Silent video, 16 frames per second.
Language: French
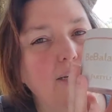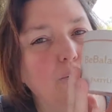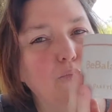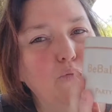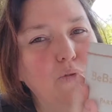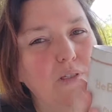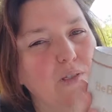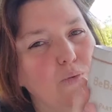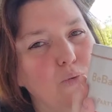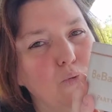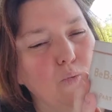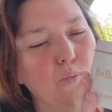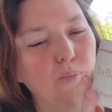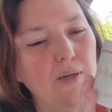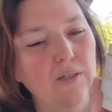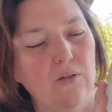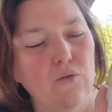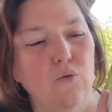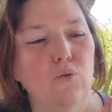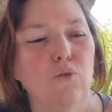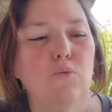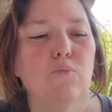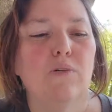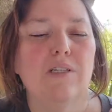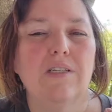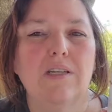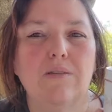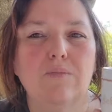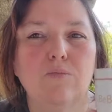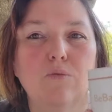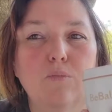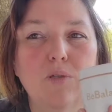les bougies ne sont pas dangereuses pour les
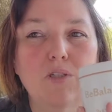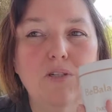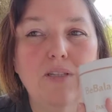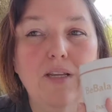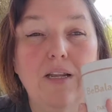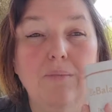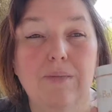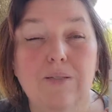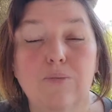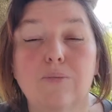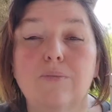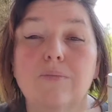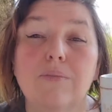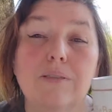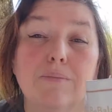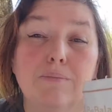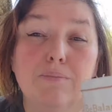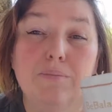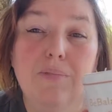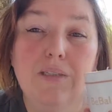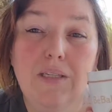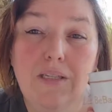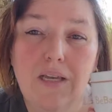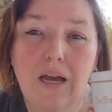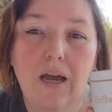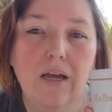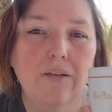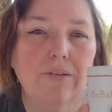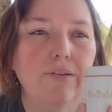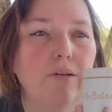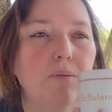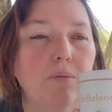animaux. Moi, j'en ai à la maison. Nina
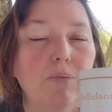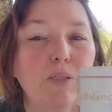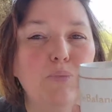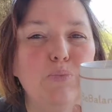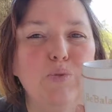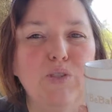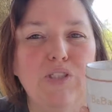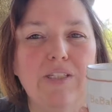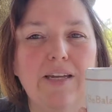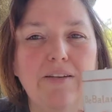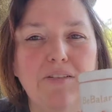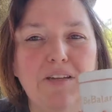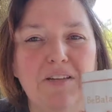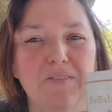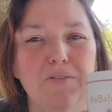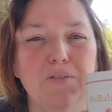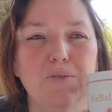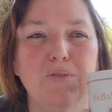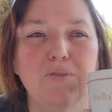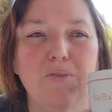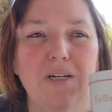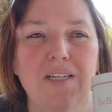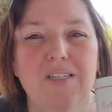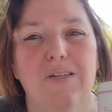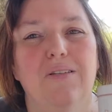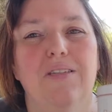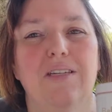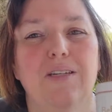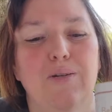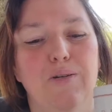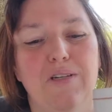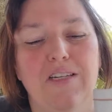adore mes petites bougies. Elle aime souvent les
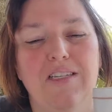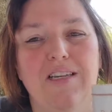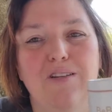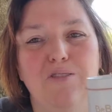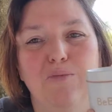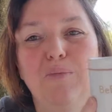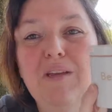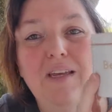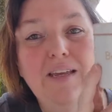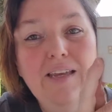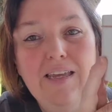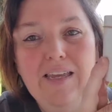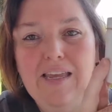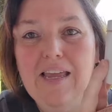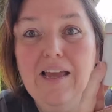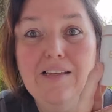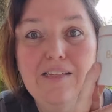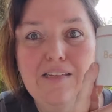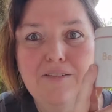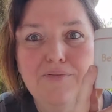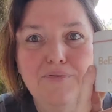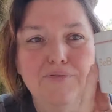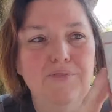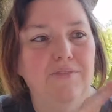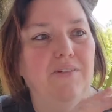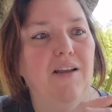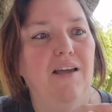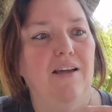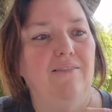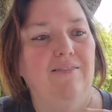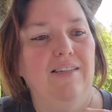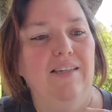sentir quand je les allume et elle kiffe.
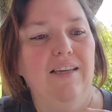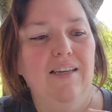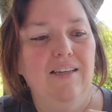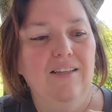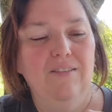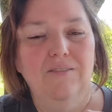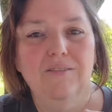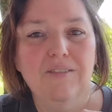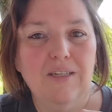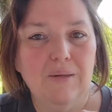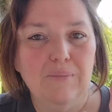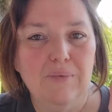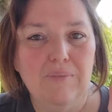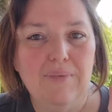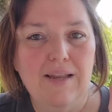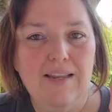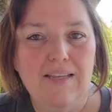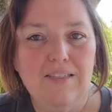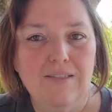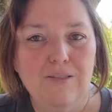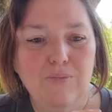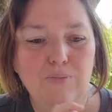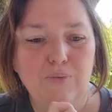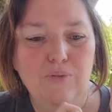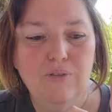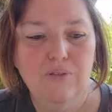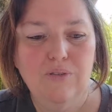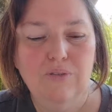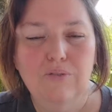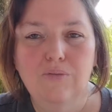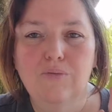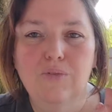Voilà. Donc, euh, Bee Balance, une petite
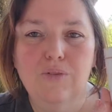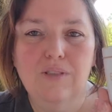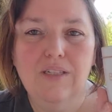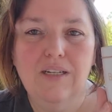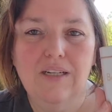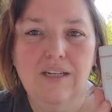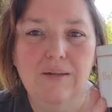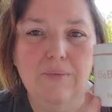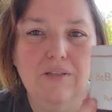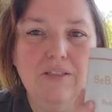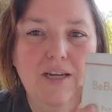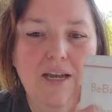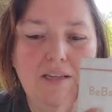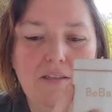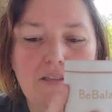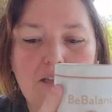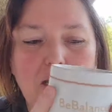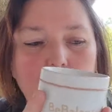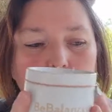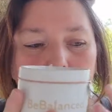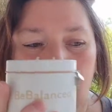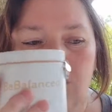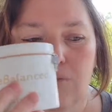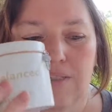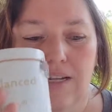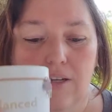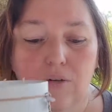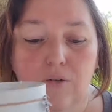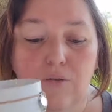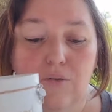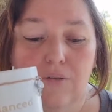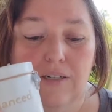nouveauté lemongrass. Puis vous allez
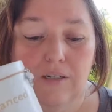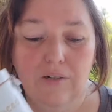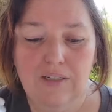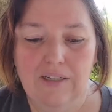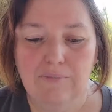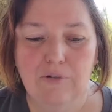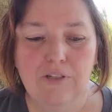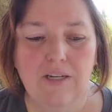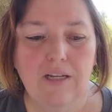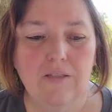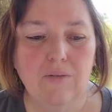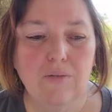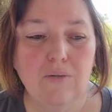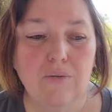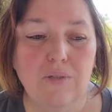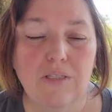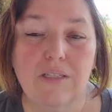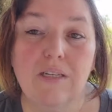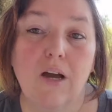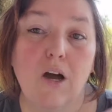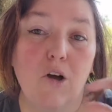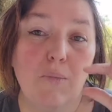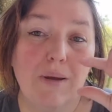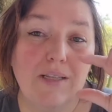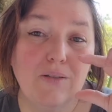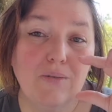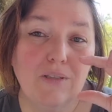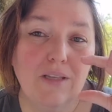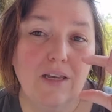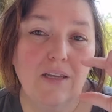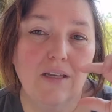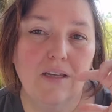retrouver le lemongrass aussi en
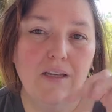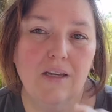bâtonnet